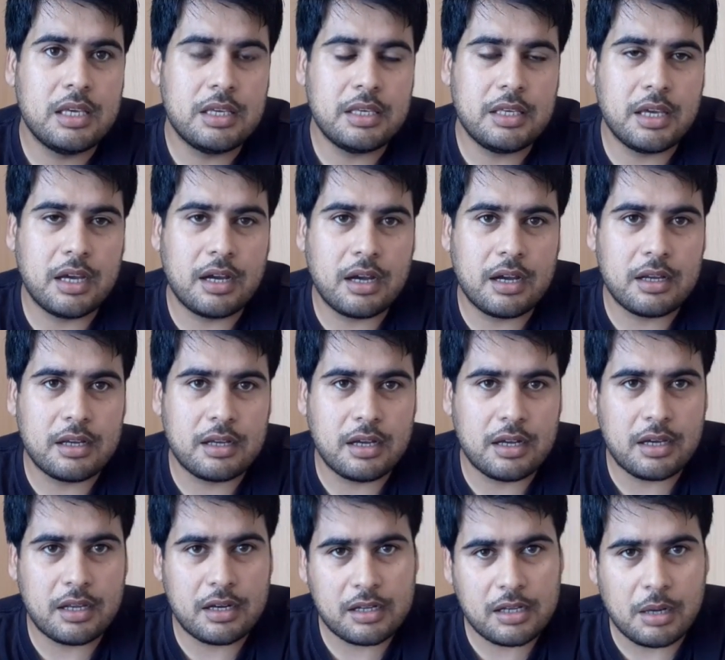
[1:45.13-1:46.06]
या
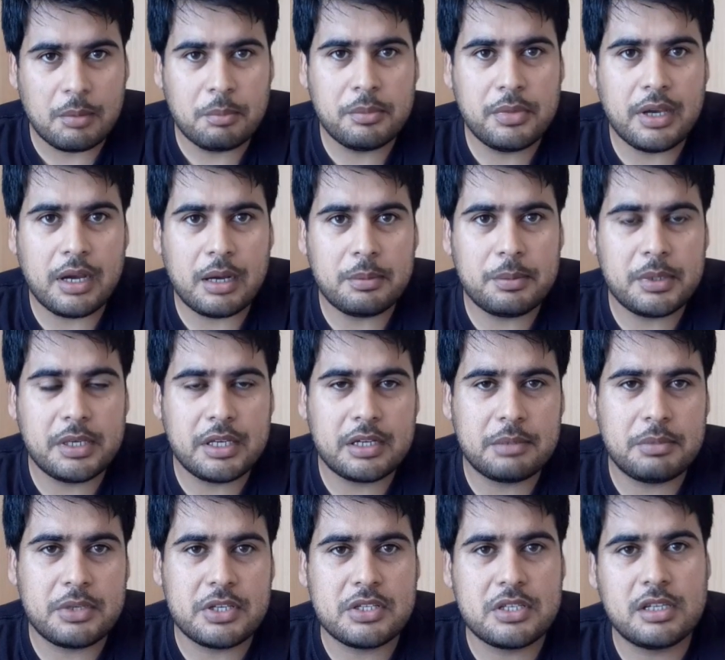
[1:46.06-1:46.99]
अगर कम भी आप एयर
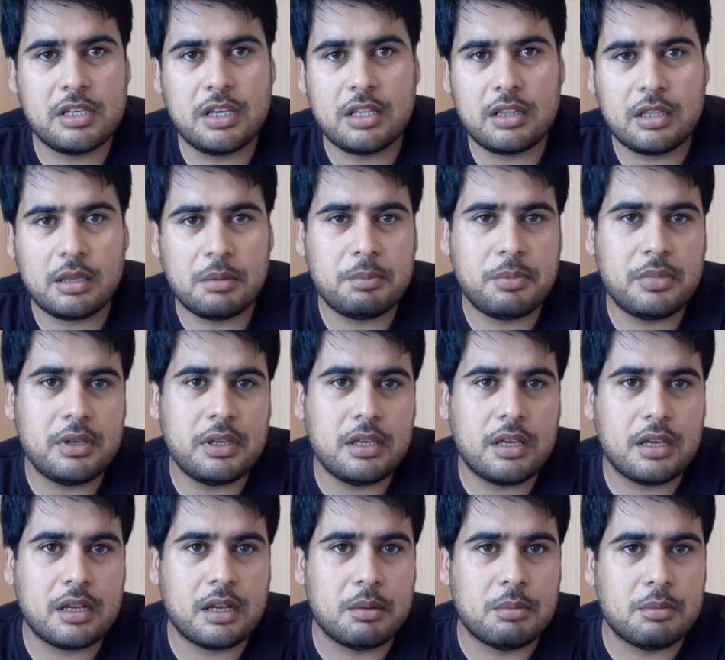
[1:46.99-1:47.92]
भेजेंगे तब भी
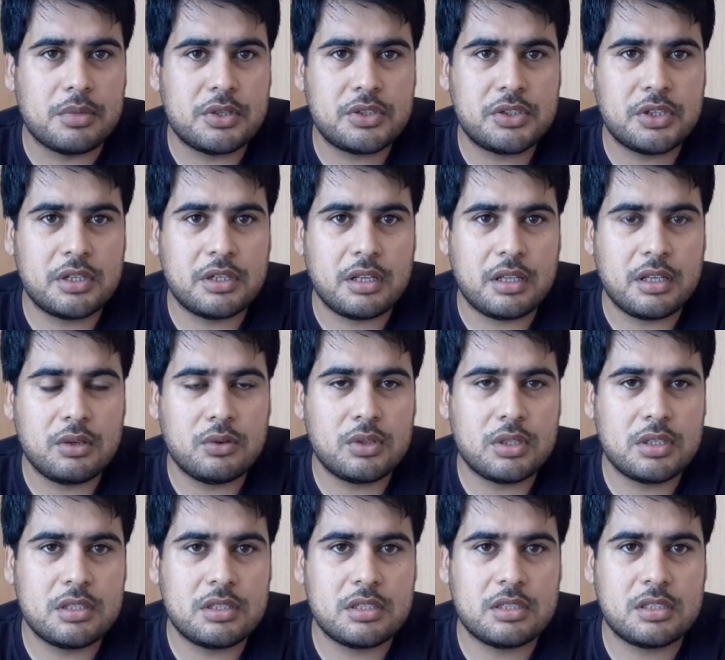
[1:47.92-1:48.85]
कम्बशन नहीं
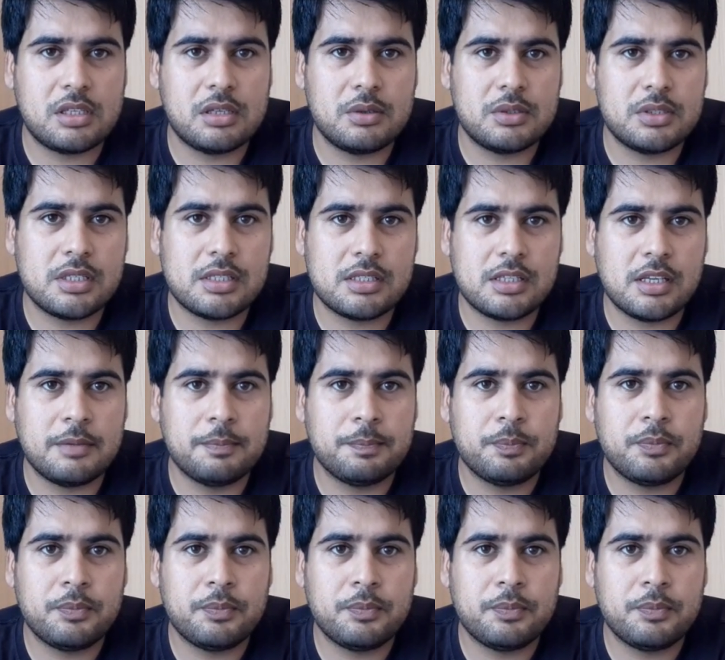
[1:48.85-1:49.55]
होता जिसकी वजह से